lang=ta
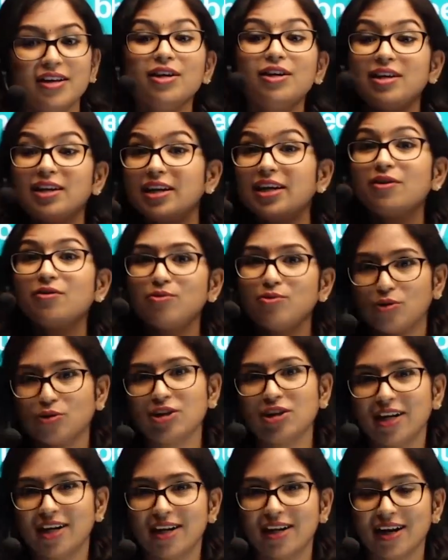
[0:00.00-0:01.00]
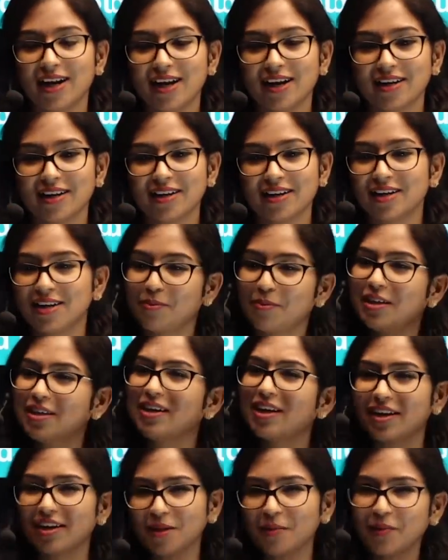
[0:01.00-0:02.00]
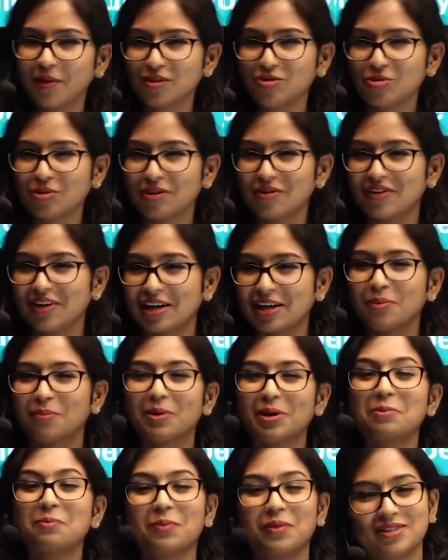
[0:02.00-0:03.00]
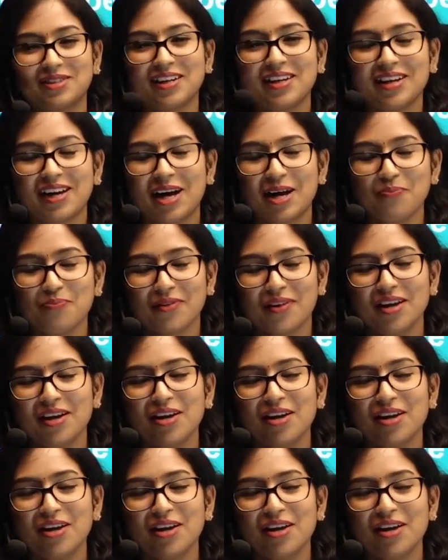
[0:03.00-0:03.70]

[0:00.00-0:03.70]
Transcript: இதை இட ஒதுக்கீடெல்லாம் இருக்குது அப்படின்னு நிறைய பேர் சொல்லுவீங்க பட் பசங்களா